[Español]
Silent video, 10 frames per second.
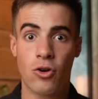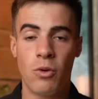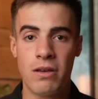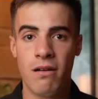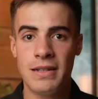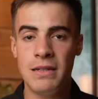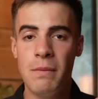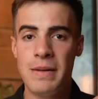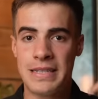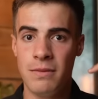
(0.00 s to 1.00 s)
como llevaba siempre
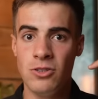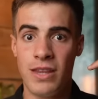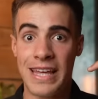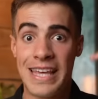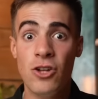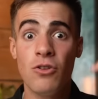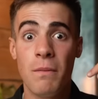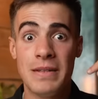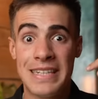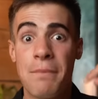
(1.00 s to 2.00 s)
el pensamiento de quiero
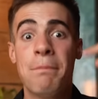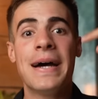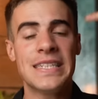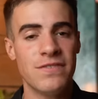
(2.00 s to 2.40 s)
ser más